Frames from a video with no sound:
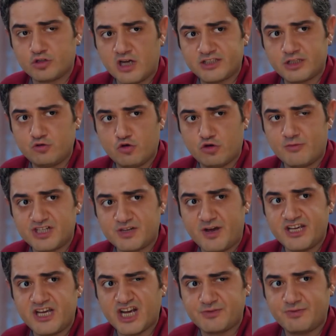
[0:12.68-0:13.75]
O tahta diyorum
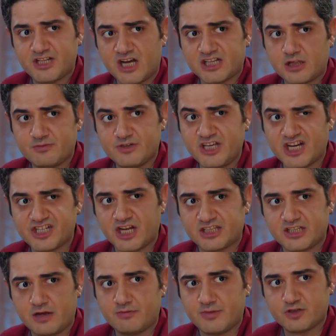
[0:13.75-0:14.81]
acaba yaş bir tahta mı? Yaş
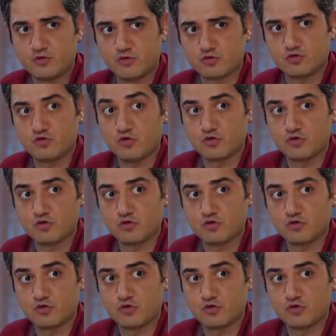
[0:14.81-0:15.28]
tahtaya mı basıyoruz